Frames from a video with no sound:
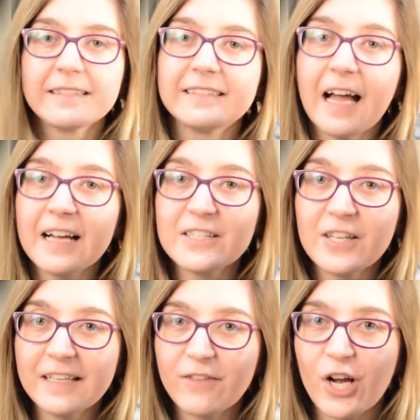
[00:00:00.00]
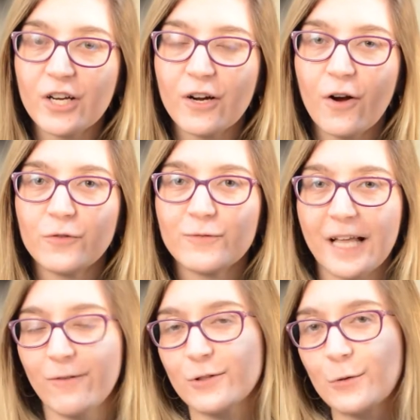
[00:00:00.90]
Dans ce livre-là, nous
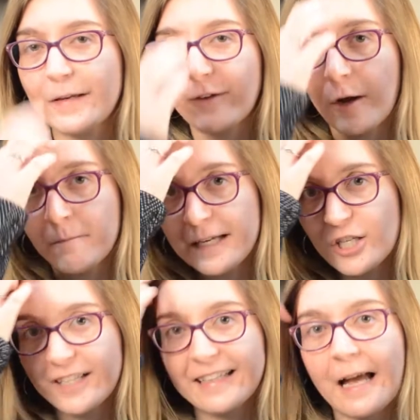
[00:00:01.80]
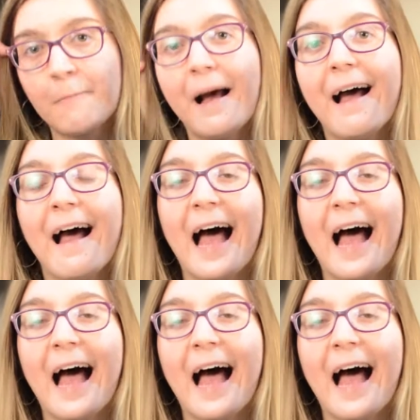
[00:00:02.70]
allons suivre majoritairement